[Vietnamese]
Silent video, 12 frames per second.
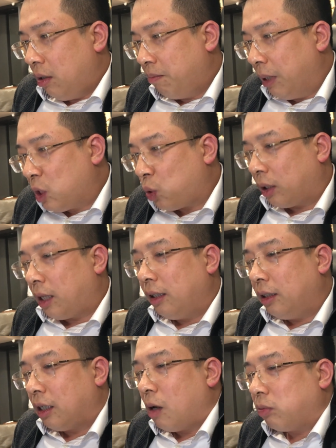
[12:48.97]
Mình xuất
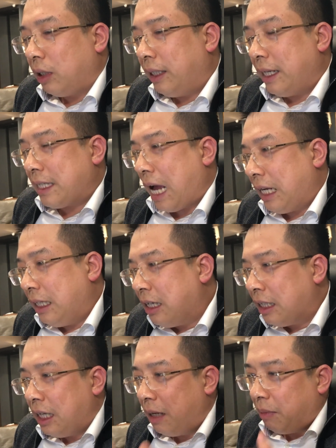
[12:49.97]
thân từ công ty này ra thì
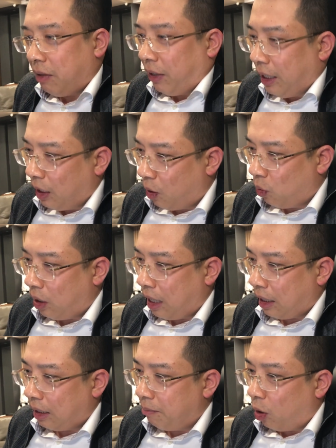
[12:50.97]
đương nhiên mình phải hiểu
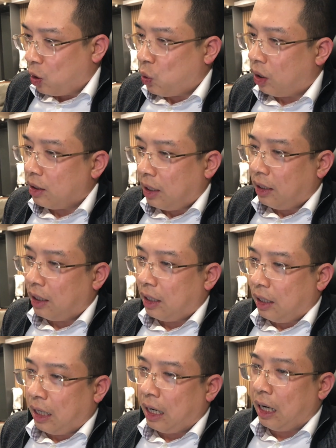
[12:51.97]
là cái mọi chuyện nó rất
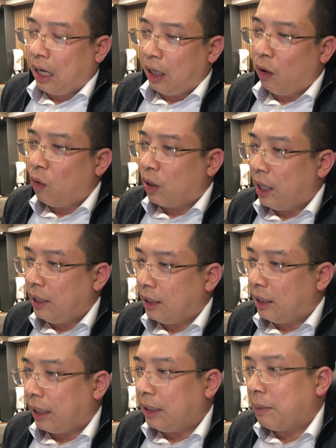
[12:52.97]
là là là, là ok như
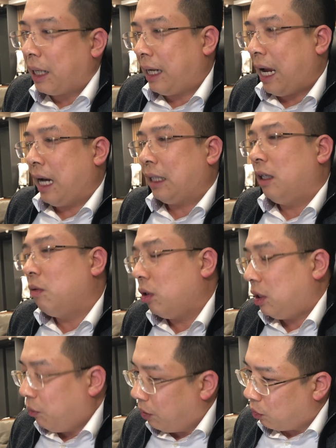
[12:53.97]
thế này nhưng mà khách hàng ta đâu
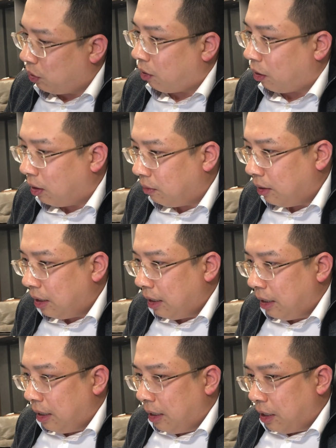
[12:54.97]
có chịu hiểu điều đó đâu
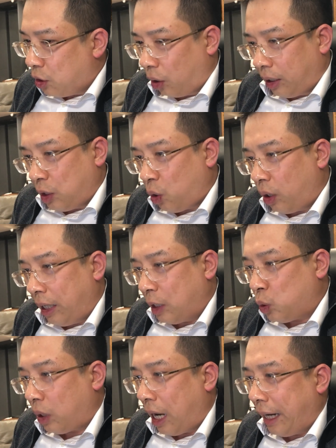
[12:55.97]
cho nên cái chỗ này là
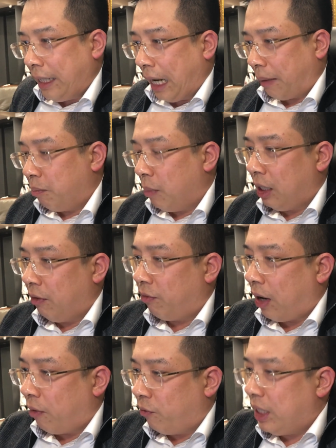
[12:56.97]
chúng ta hãy đặt mình
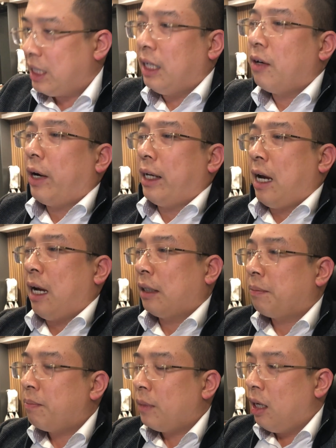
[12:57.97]
vào vị trí của khách
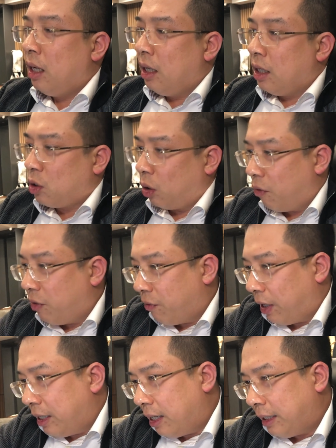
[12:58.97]
hàng cho nên vì
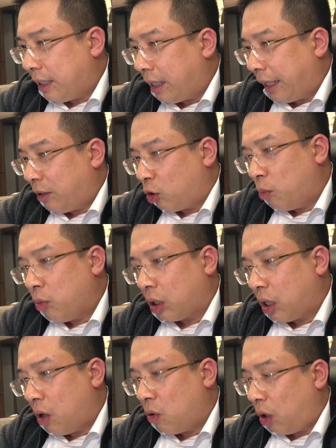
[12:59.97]
vậy đây tiếng Anh nó có
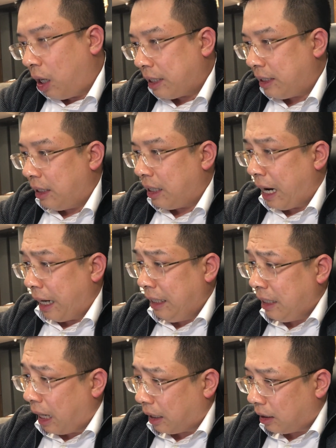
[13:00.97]
một câu đó là gì
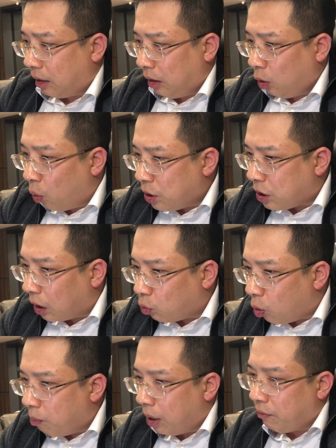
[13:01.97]
hãy đặt đôi chân
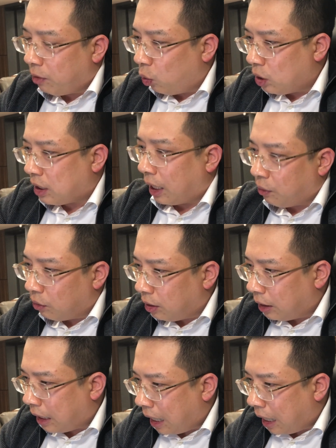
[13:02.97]
của mình vào đôi giày của người